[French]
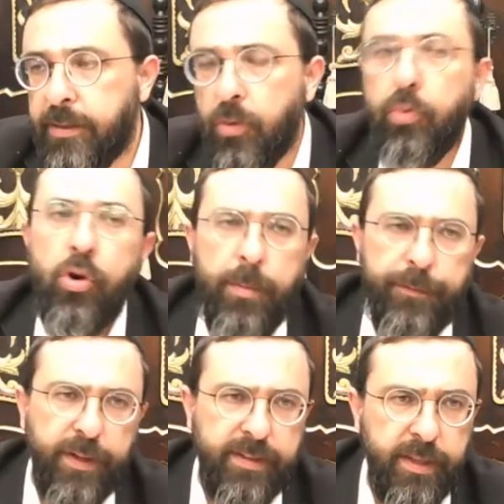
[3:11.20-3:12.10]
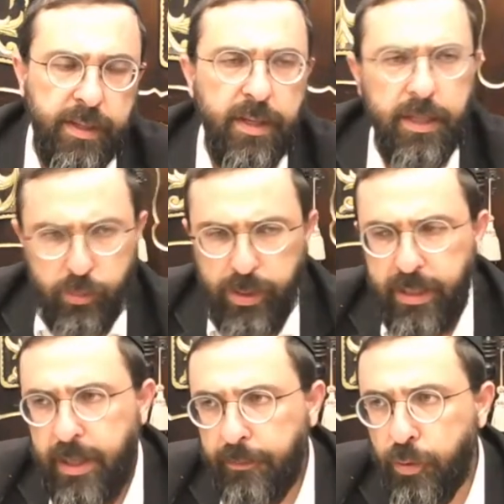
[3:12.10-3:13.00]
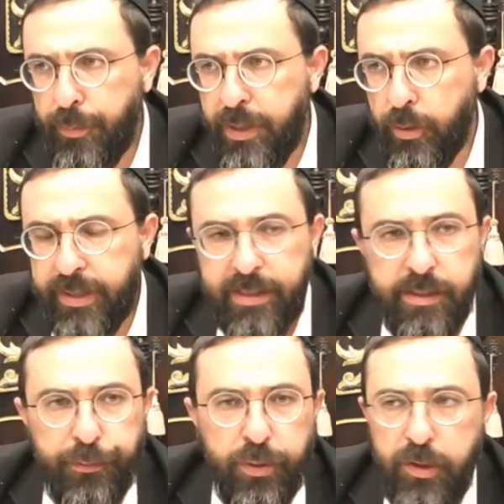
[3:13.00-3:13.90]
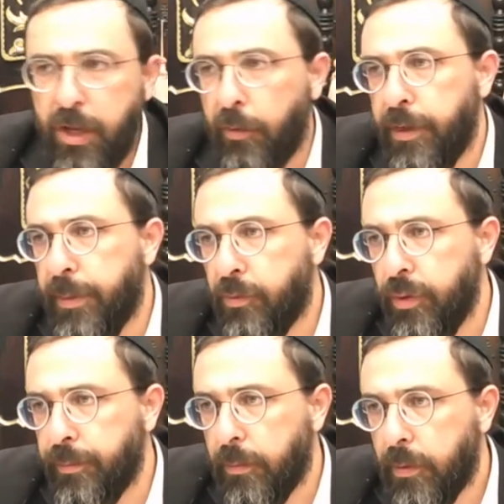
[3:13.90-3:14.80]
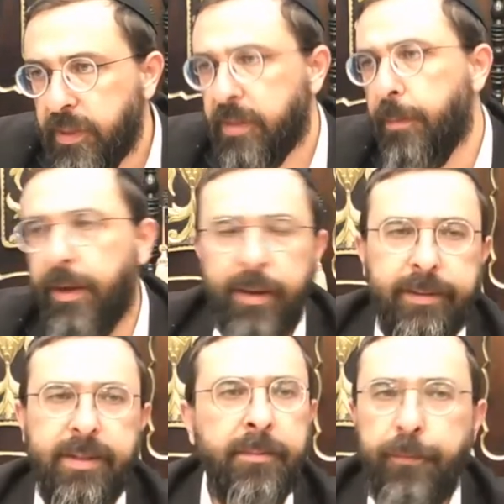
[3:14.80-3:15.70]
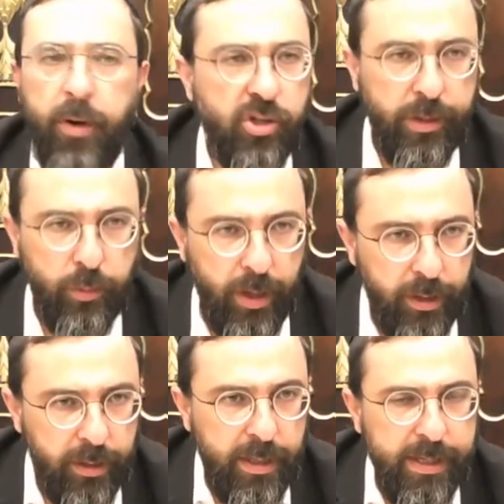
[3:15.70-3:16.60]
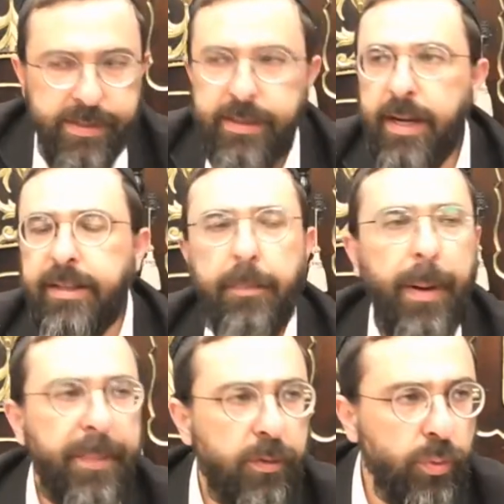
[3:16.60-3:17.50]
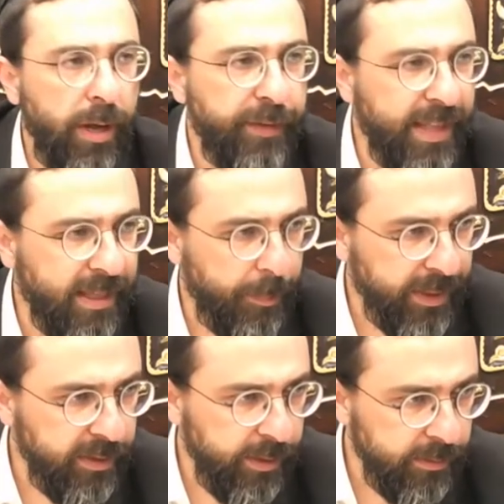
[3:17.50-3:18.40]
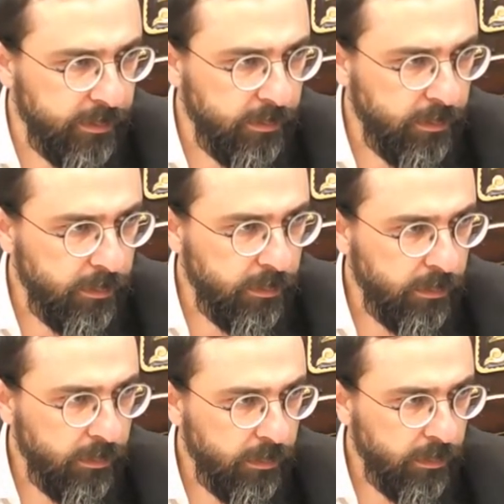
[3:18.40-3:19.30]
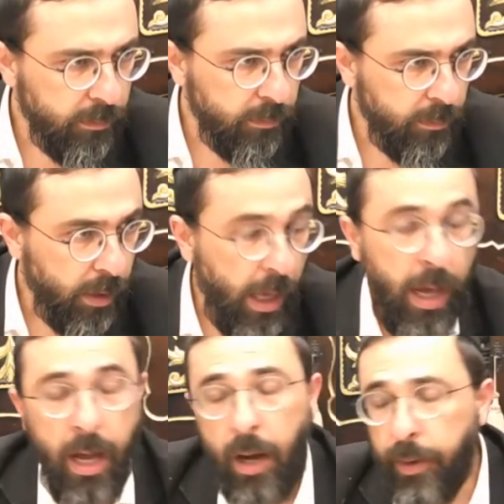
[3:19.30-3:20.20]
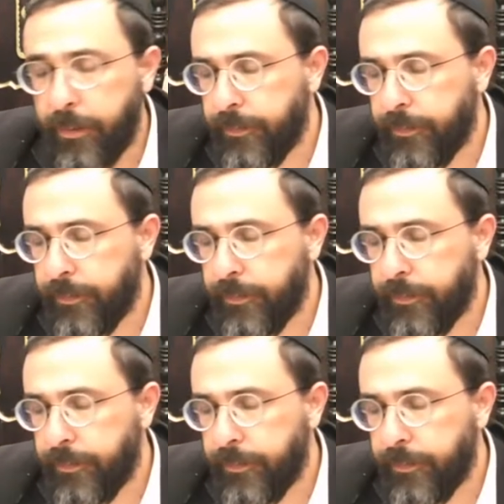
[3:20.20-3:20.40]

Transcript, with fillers: ou le Mefaté soit khayav de payer le knas, il faut qu'il y ait enlevé le betulim. Ça, c'est mes forages dans la Torah. Si elle n'était pas Betoula, Vadek, il n'y a pas knas. Ah ouais.